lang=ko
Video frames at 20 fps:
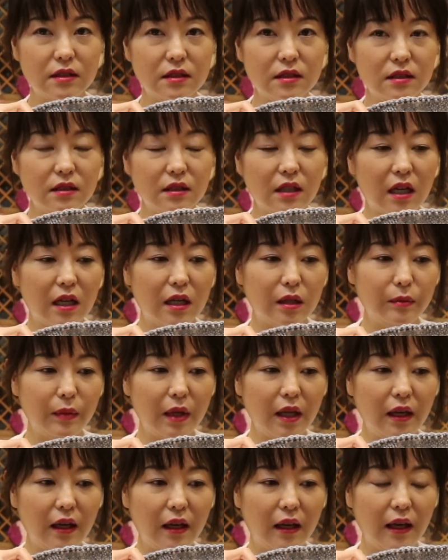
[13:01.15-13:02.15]
뜨신
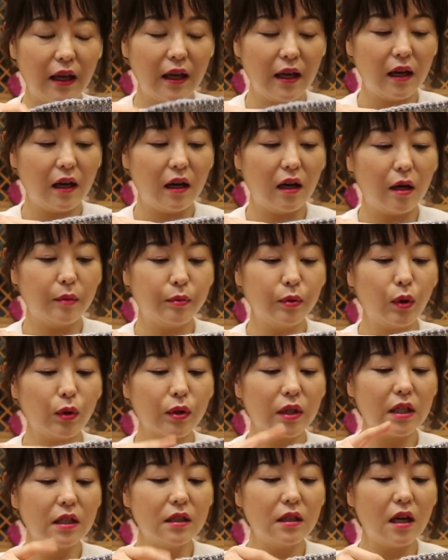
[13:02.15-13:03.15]
다음에 어,
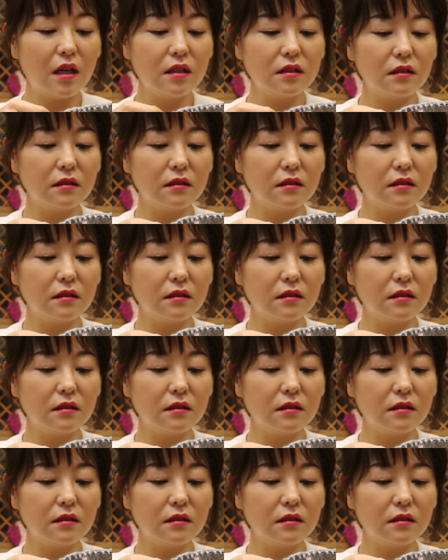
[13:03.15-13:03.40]
블로킹을